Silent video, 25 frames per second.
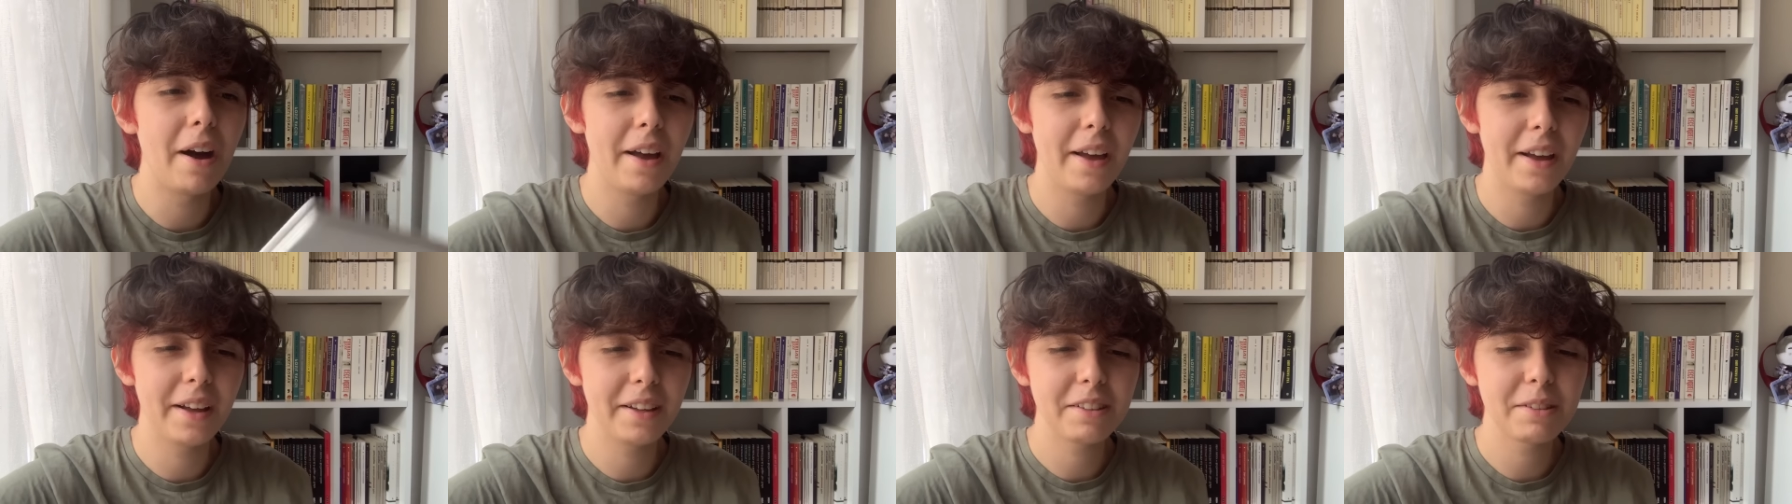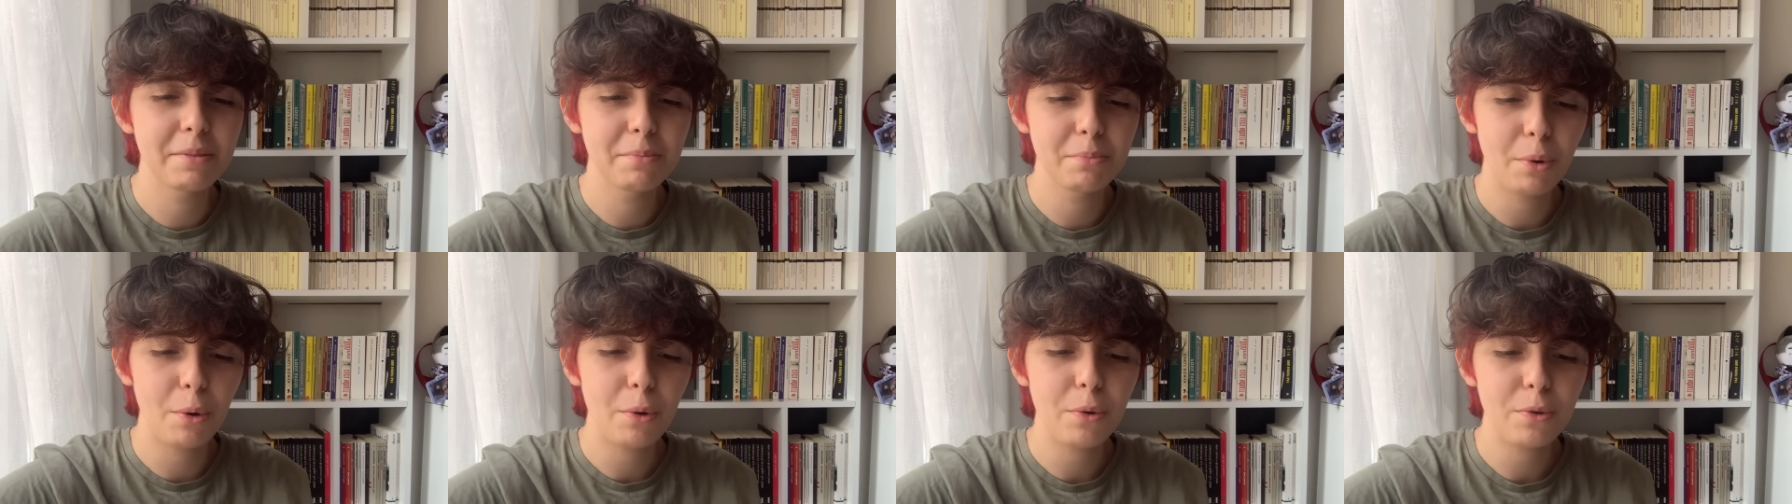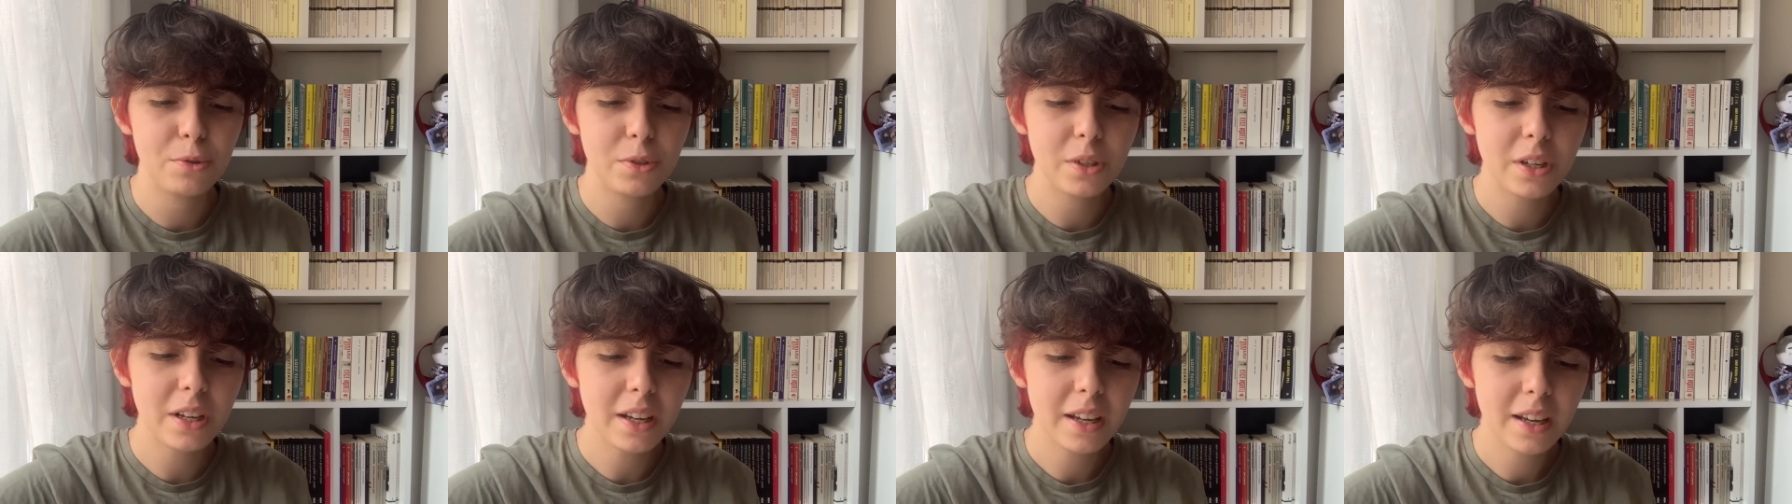hayatım
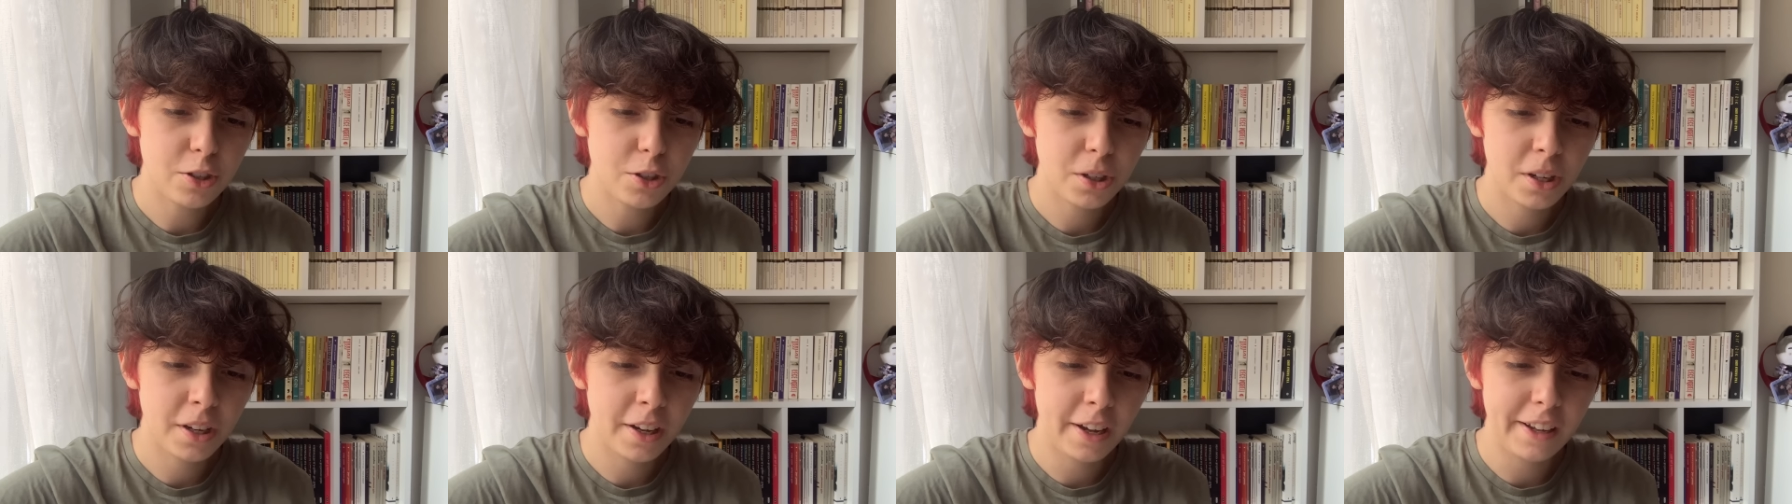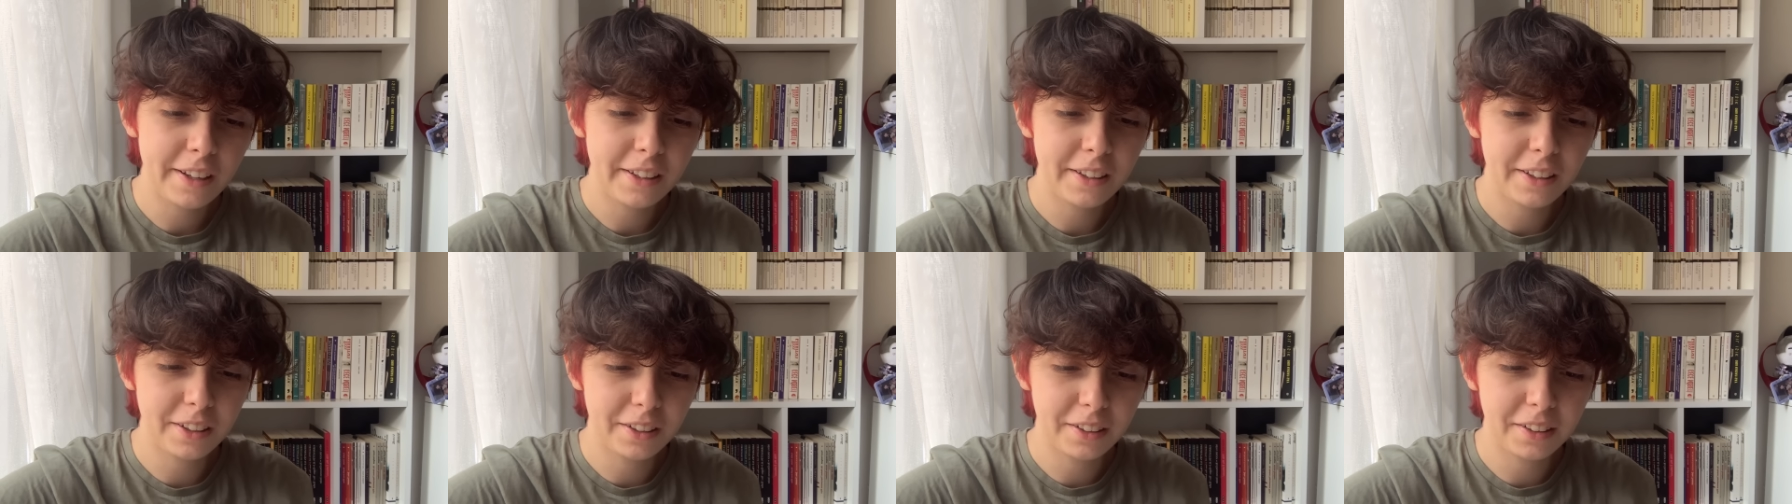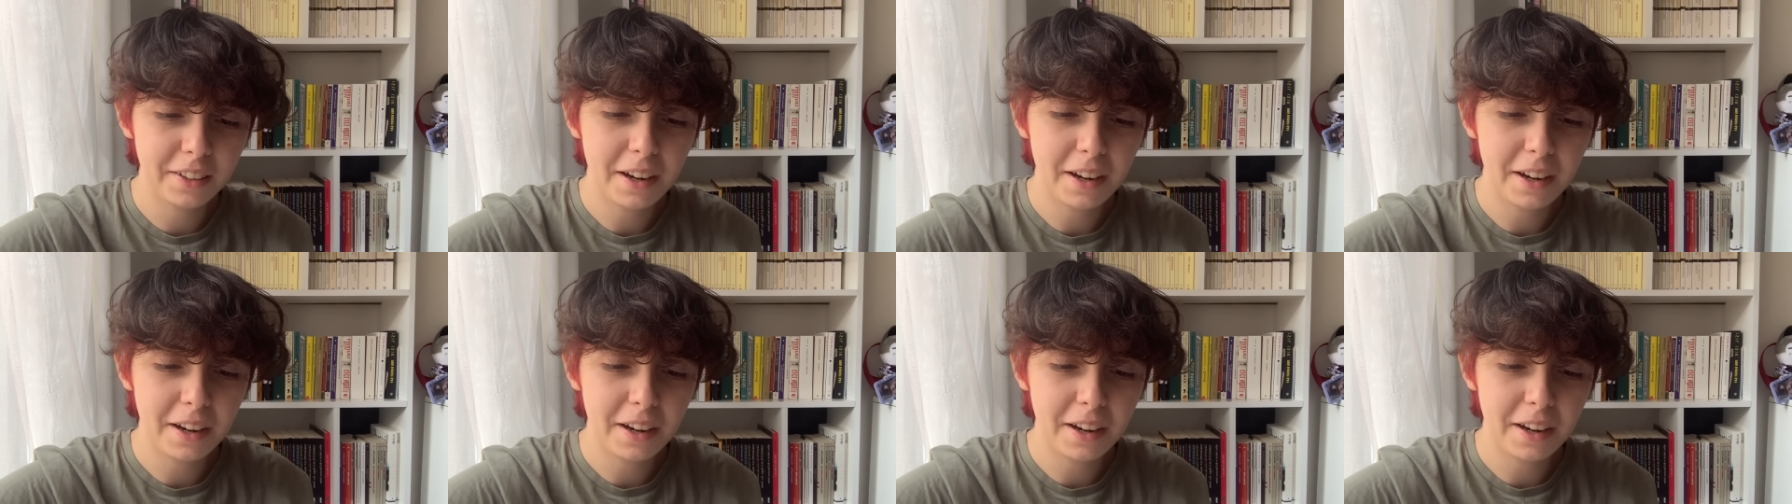boyunca. Gerçek hayatlarını,